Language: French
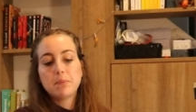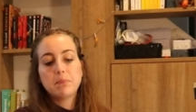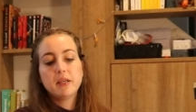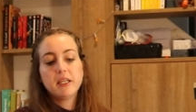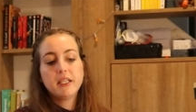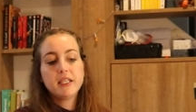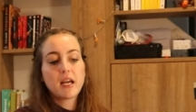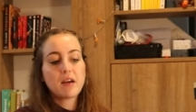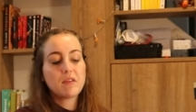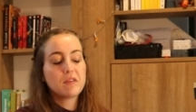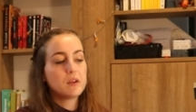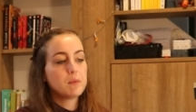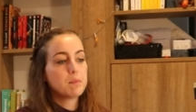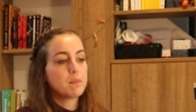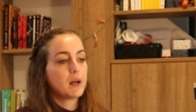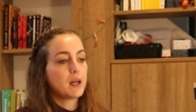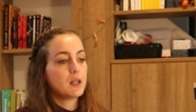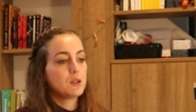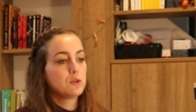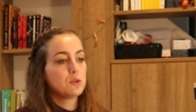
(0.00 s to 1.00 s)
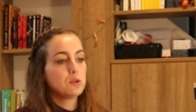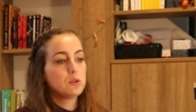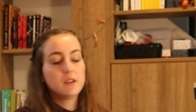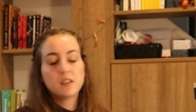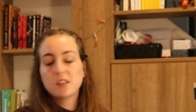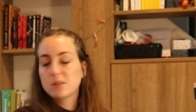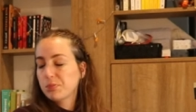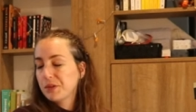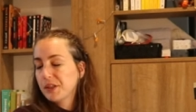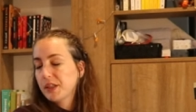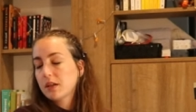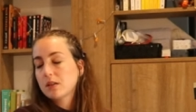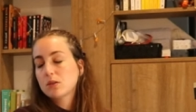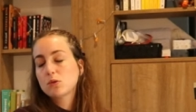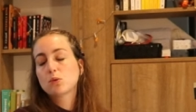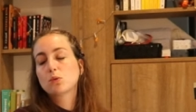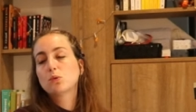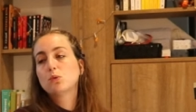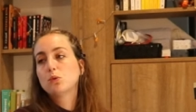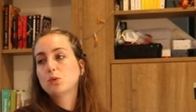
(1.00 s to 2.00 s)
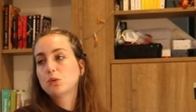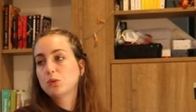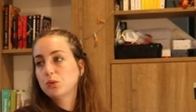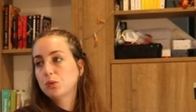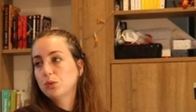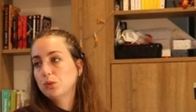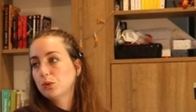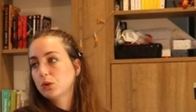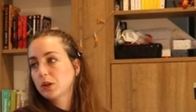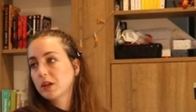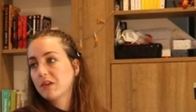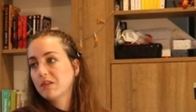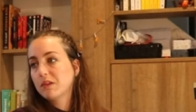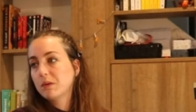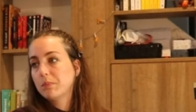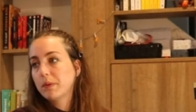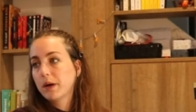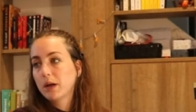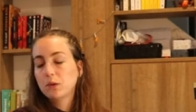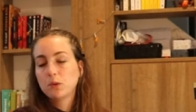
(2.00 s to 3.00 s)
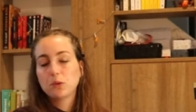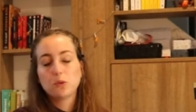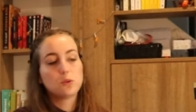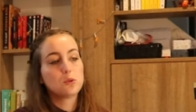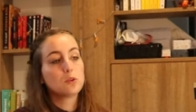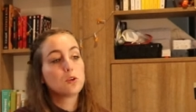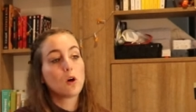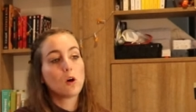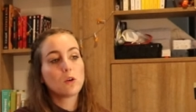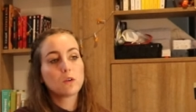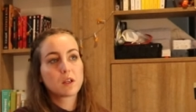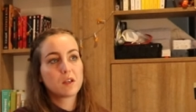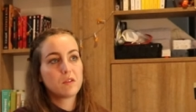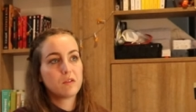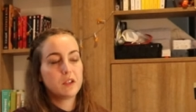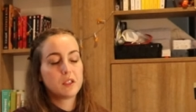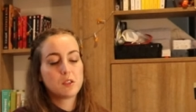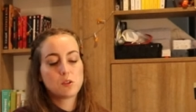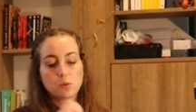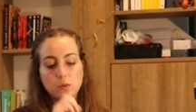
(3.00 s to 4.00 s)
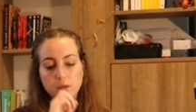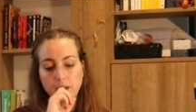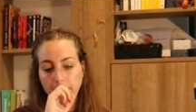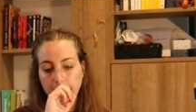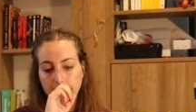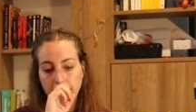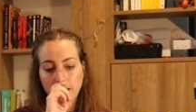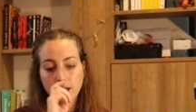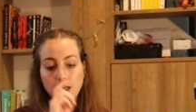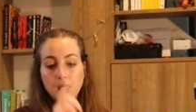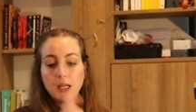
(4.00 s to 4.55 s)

Mais il n'y avait pas d'explication de, cours, il n'y avait pas de, grandes réflexions derrière.